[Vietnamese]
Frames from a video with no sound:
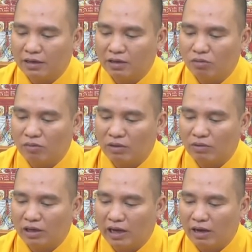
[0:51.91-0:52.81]
không mặc
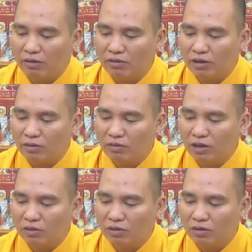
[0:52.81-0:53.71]
quần áo, đau
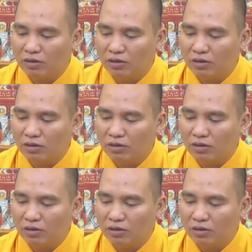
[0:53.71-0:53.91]
đầu,